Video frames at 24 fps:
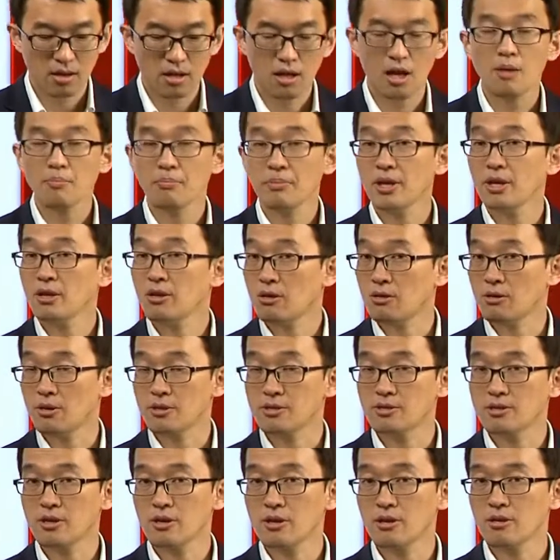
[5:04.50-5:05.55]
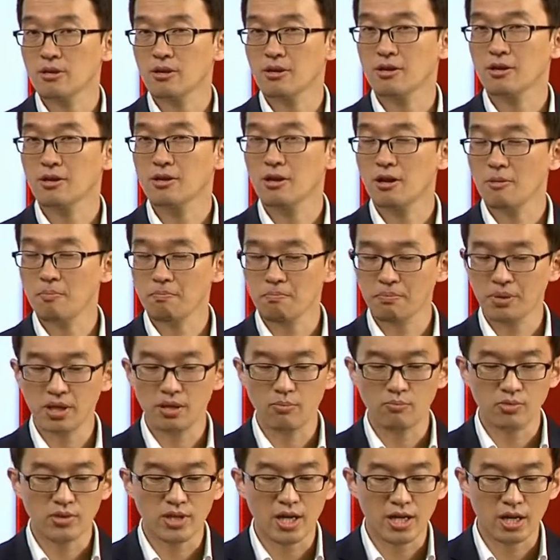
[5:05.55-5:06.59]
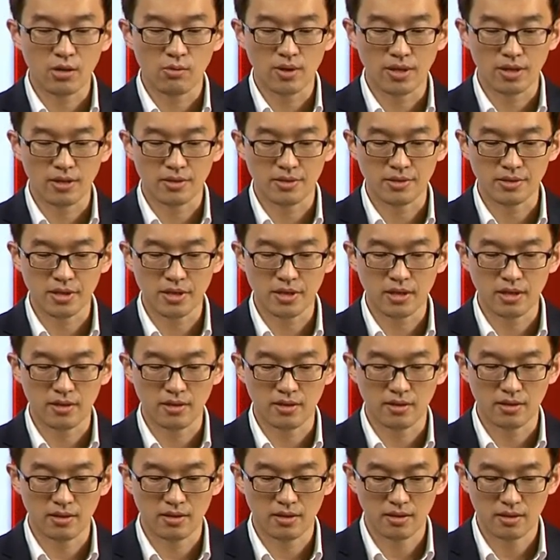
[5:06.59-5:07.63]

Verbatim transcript: 커피 c u 커피 문화라고 하는 것은